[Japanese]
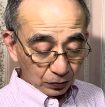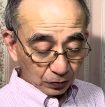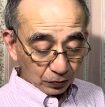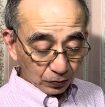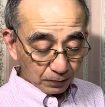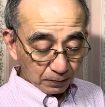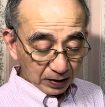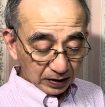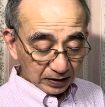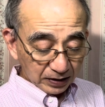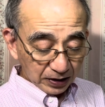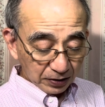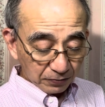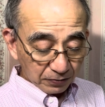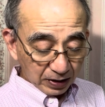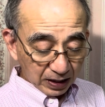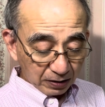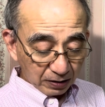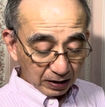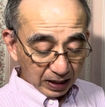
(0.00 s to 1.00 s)
ろまで
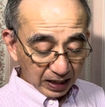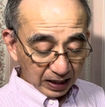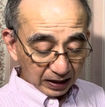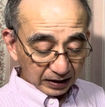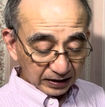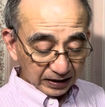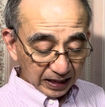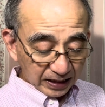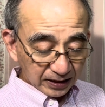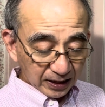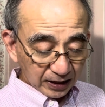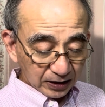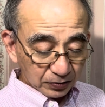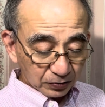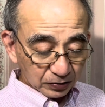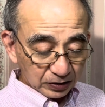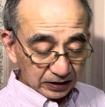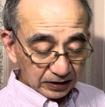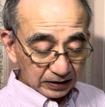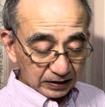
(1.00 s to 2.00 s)
は行かないの
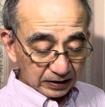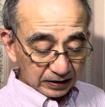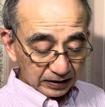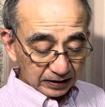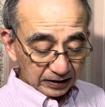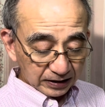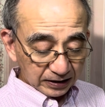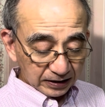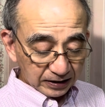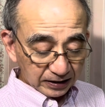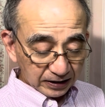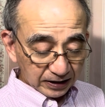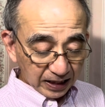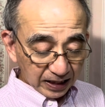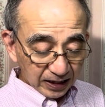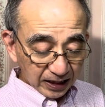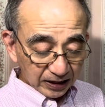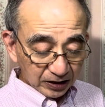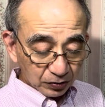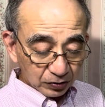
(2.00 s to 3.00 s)
に、行か
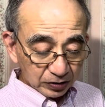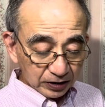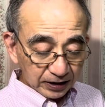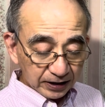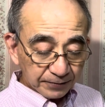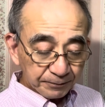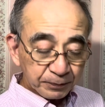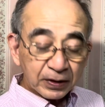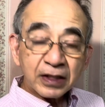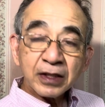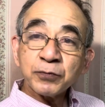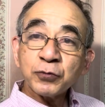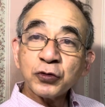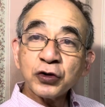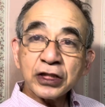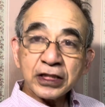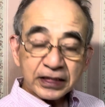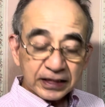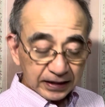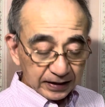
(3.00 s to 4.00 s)
ないのに、無
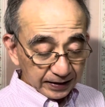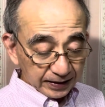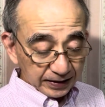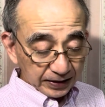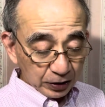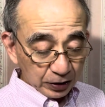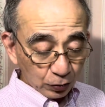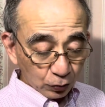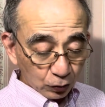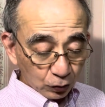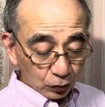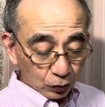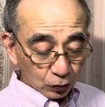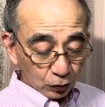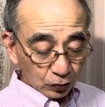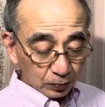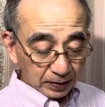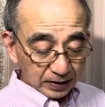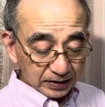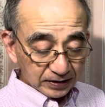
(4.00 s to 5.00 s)
理に手を
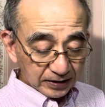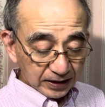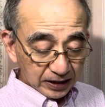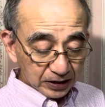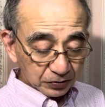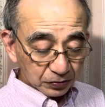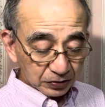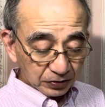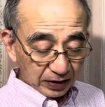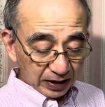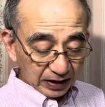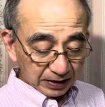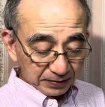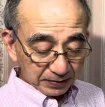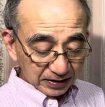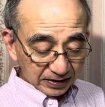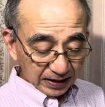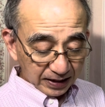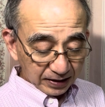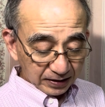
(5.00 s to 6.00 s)
伸ばしているのではあ
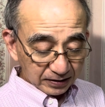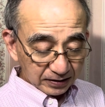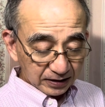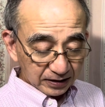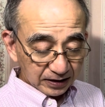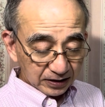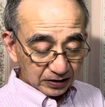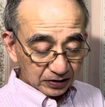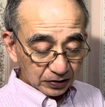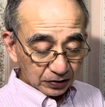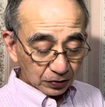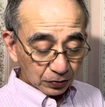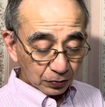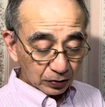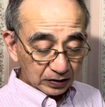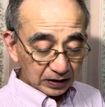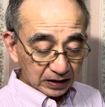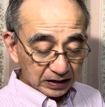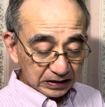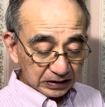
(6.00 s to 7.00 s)
せん。事実、
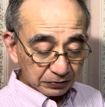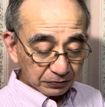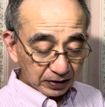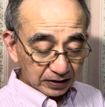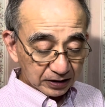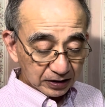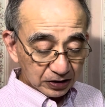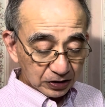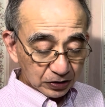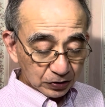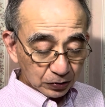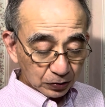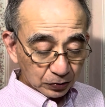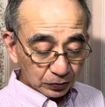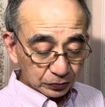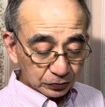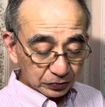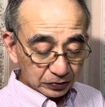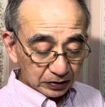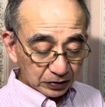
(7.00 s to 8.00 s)
私たちはキリストの
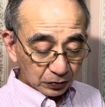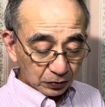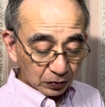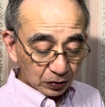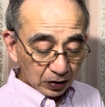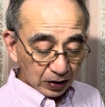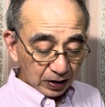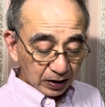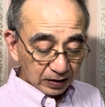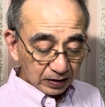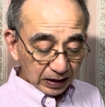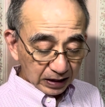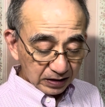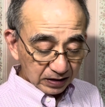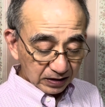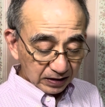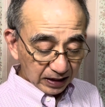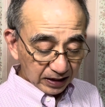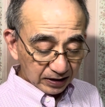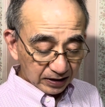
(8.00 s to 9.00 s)
福音を
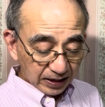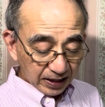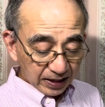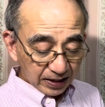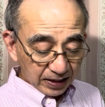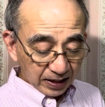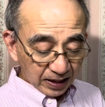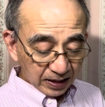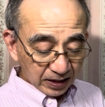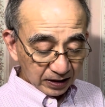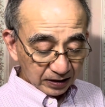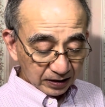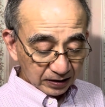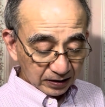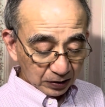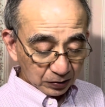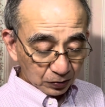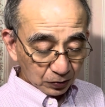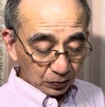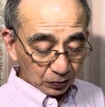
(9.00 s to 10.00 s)
携えて、あなた
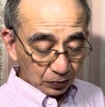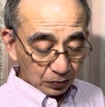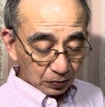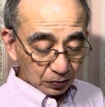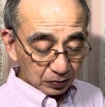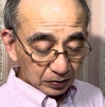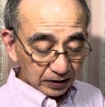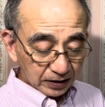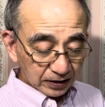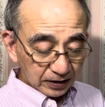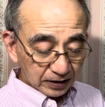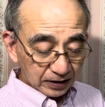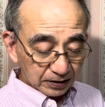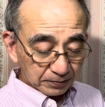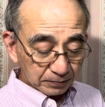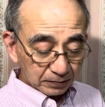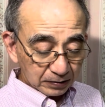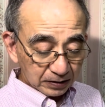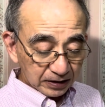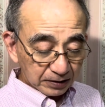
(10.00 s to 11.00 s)
方のところに、
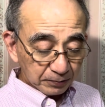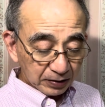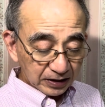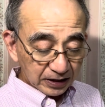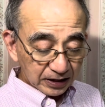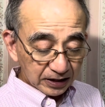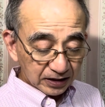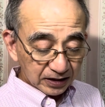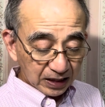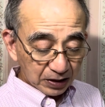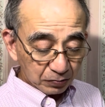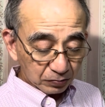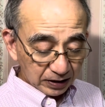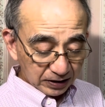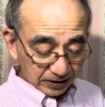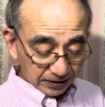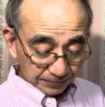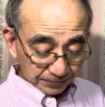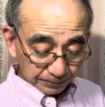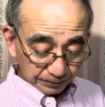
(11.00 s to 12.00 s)
にまで行ったので
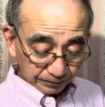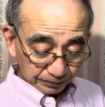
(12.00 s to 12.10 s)
す。